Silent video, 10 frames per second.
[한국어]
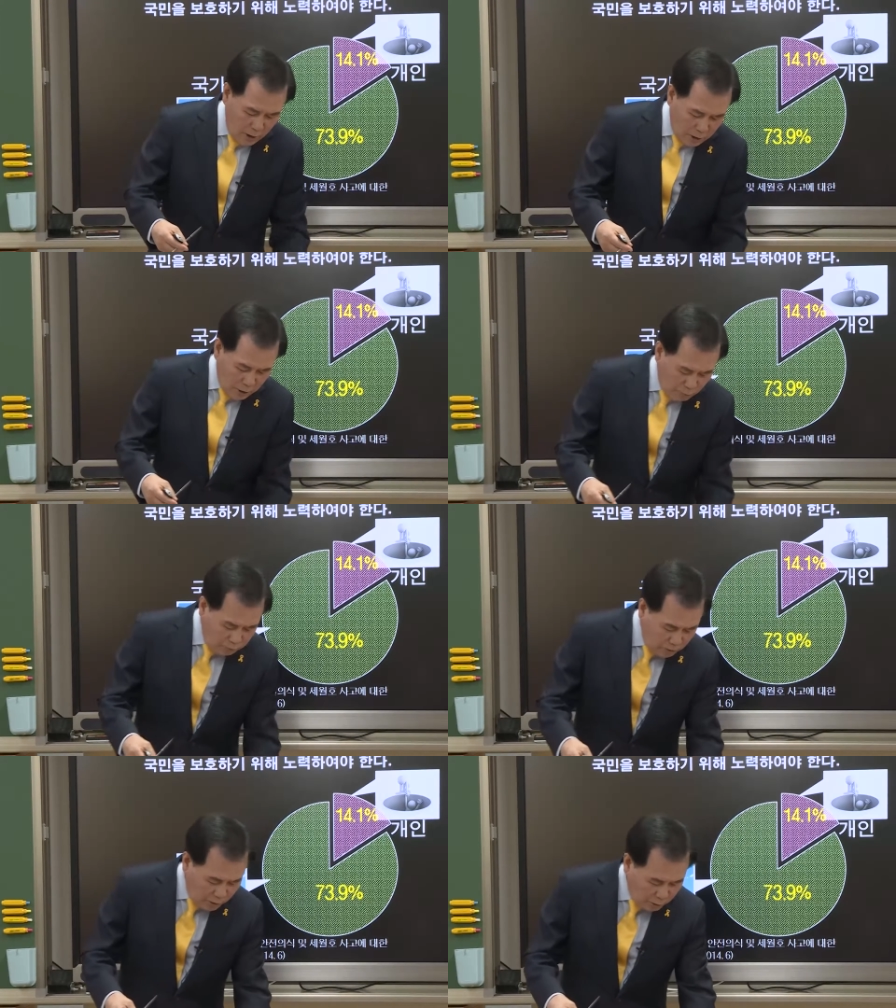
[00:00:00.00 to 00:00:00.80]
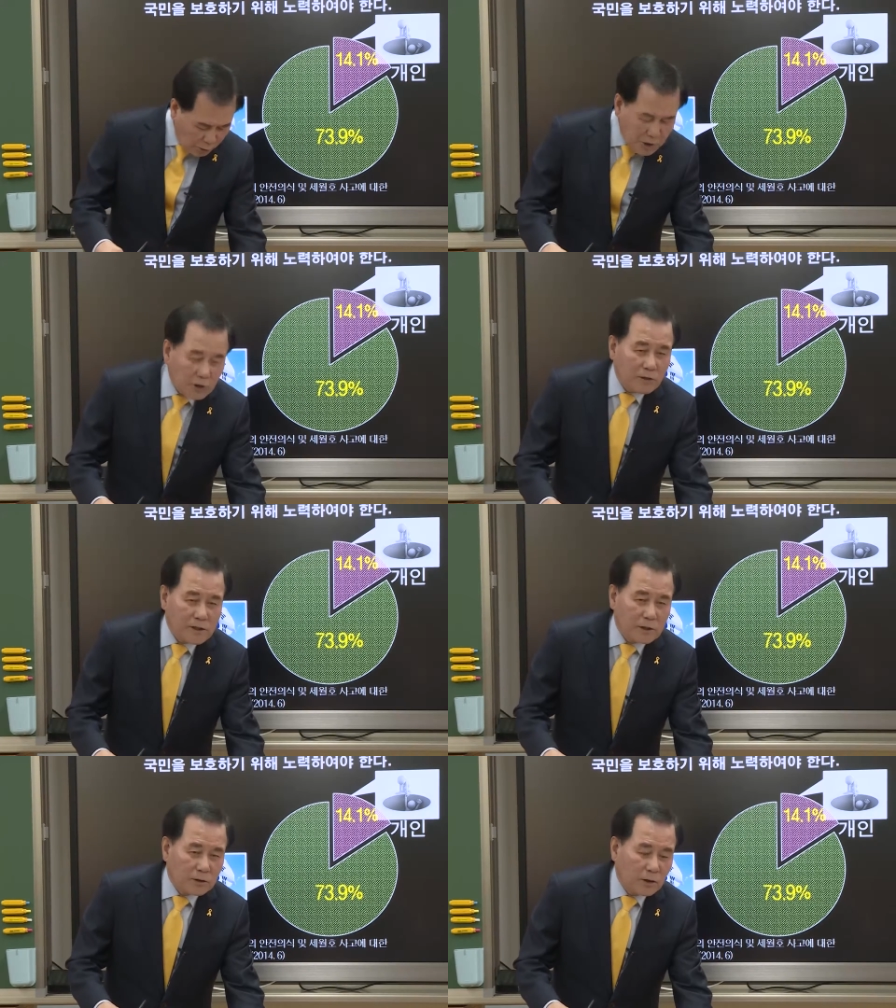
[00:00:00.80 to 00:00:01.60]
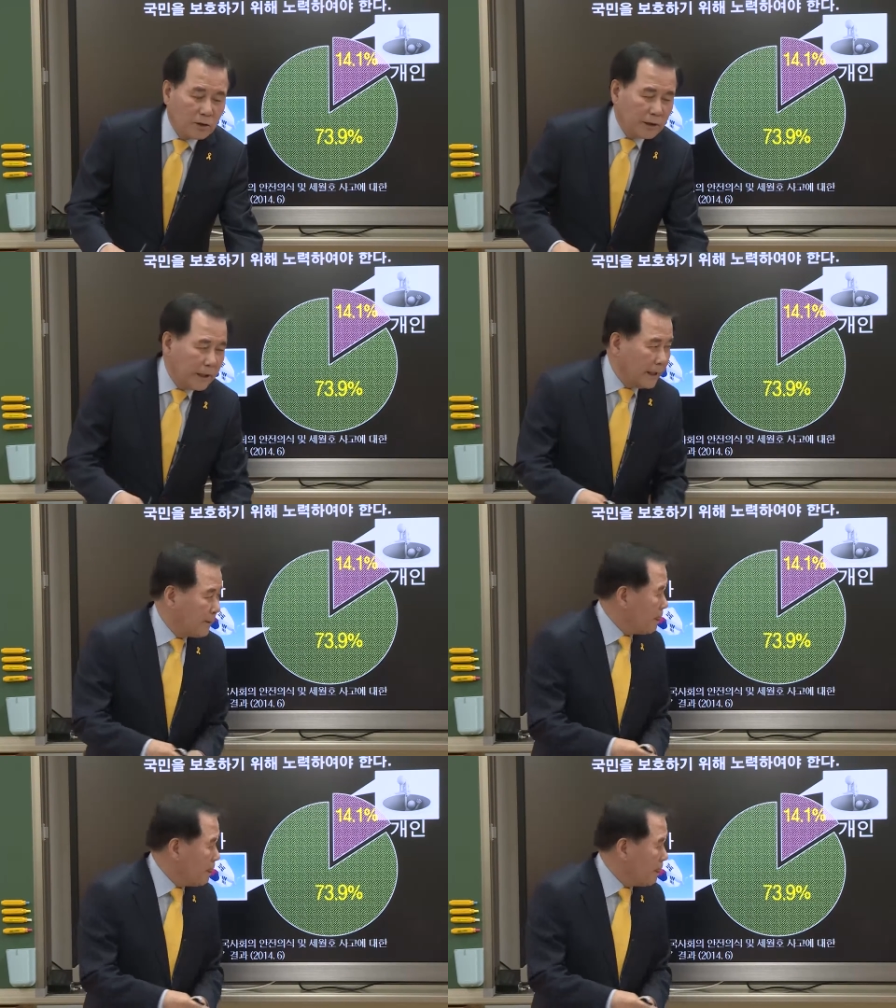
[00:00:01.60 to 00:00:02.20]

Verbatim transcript: 정부가 놓치고 왔었던 건데